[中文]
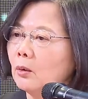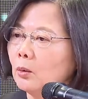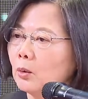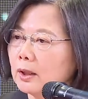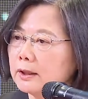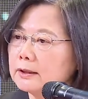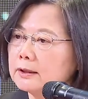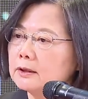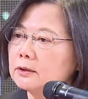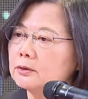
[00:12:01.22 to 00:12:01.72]

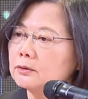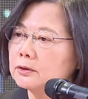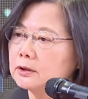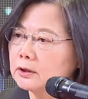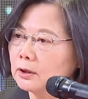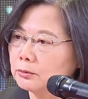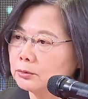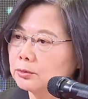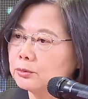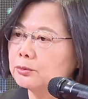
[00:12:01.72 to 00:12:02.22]
环境中
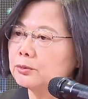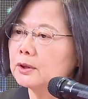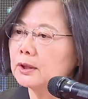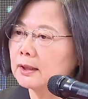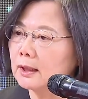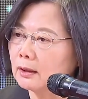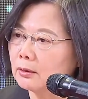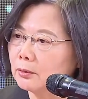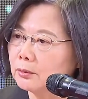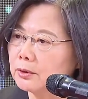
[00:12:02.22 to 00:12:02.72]
找出最
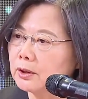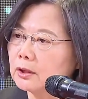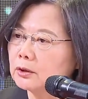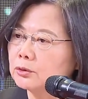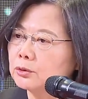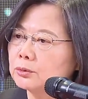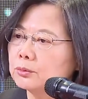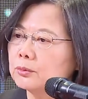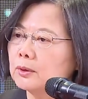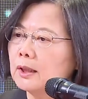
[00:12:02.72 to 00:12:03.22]
大公约
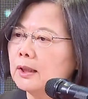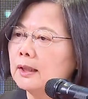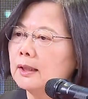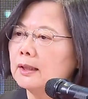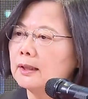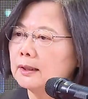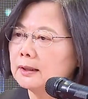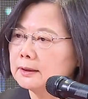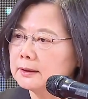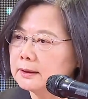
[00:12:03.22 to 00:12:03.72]
数，
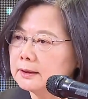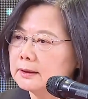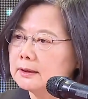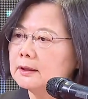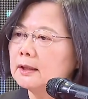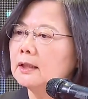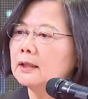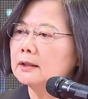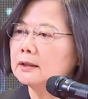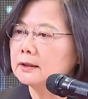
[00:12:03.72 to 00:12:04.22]
以及
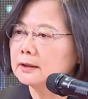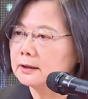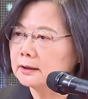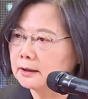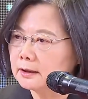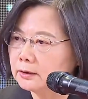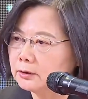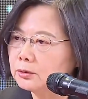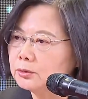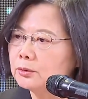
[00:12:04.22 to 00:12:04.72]

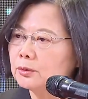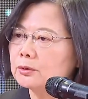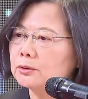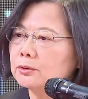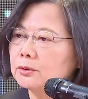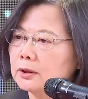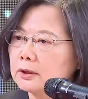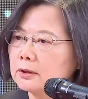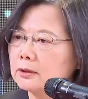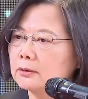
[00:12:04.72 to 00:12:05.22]
行出
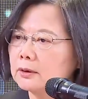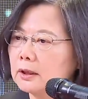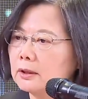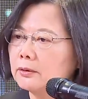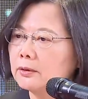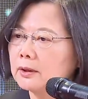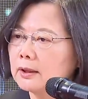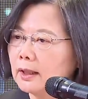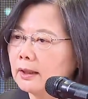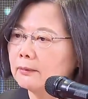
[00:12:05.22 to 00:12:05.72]
最有利
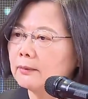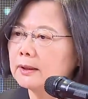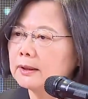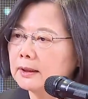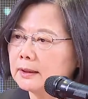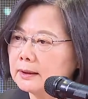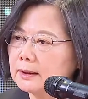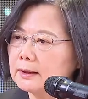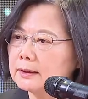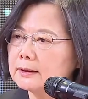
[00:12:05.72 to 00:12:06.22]
于台湾
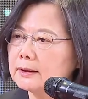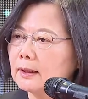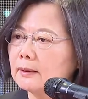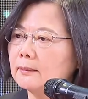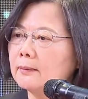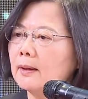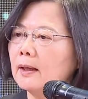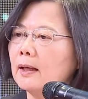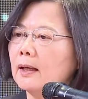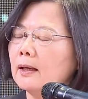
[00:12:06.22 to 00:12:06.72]
的立场。
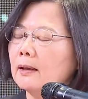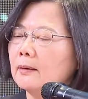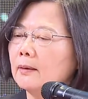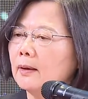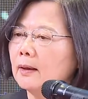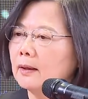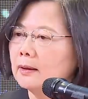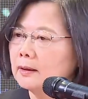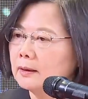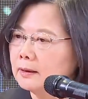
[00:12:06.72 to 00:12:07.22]

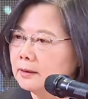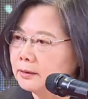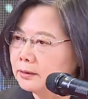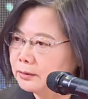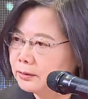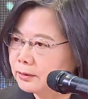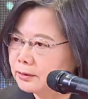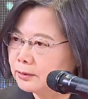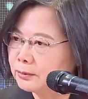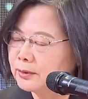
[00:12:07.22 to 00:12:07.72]

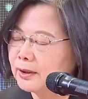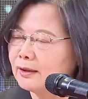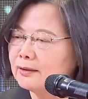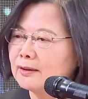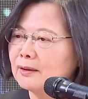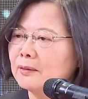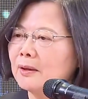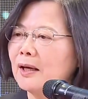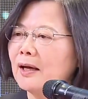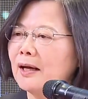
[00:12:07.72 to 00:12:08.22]
最重要
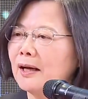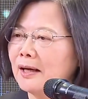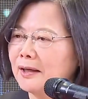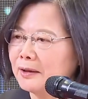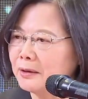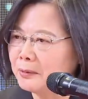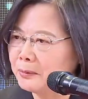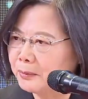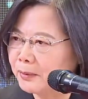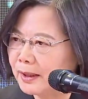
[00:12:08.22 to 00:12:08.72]
的还
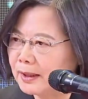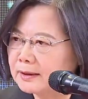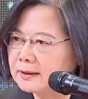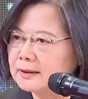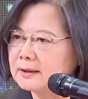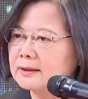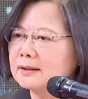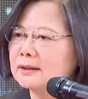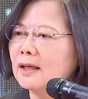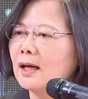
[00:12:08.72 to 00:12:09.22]
要维
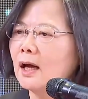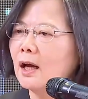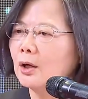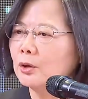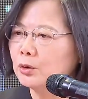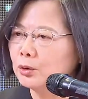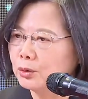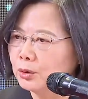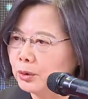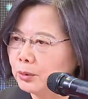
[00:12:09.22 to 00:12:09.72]
持
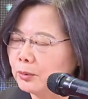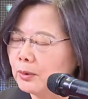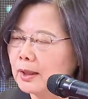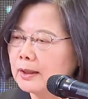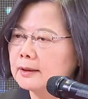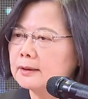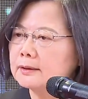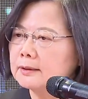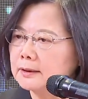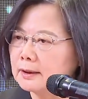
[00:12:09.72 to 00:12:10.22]
对外
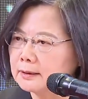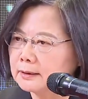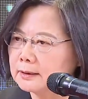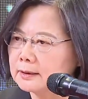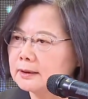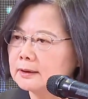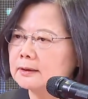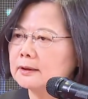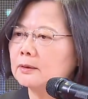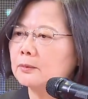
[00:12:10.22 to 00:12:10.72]
政
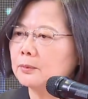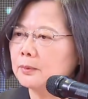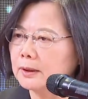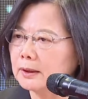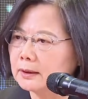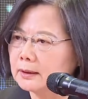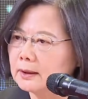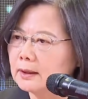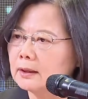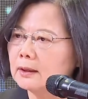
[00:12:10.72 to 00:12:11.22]
策的稳
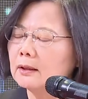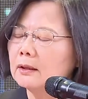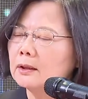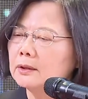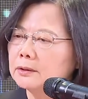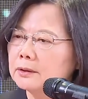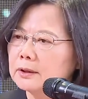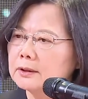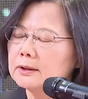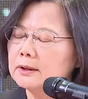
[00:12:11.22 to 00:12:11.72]
定，
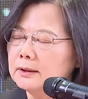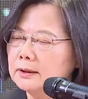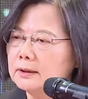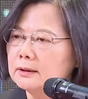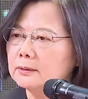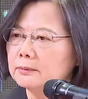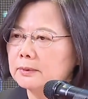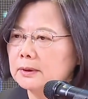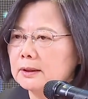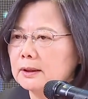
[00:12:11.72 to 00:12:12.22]
所以政策
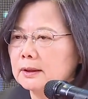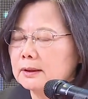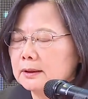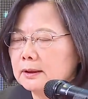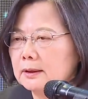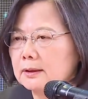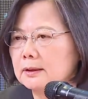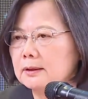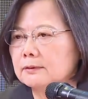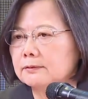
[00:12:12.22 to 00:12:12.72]
的稳定
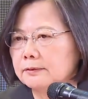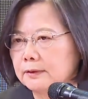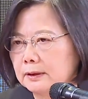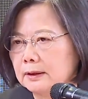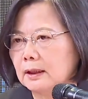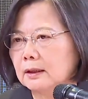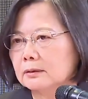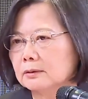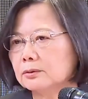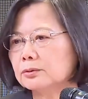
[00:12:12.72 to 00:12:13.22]
性是非
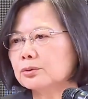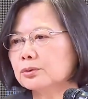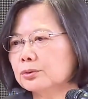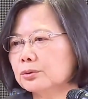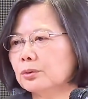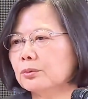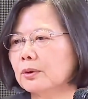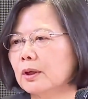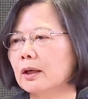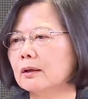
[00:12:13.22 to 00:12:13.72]
常
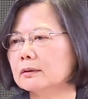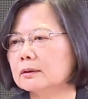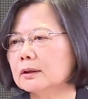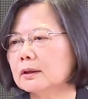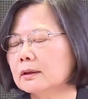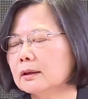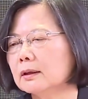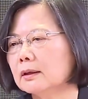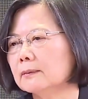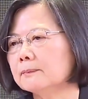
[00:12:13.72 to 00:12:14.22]
重要
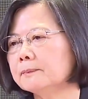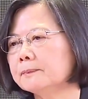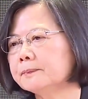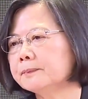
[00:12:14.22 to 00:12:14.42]
的哈。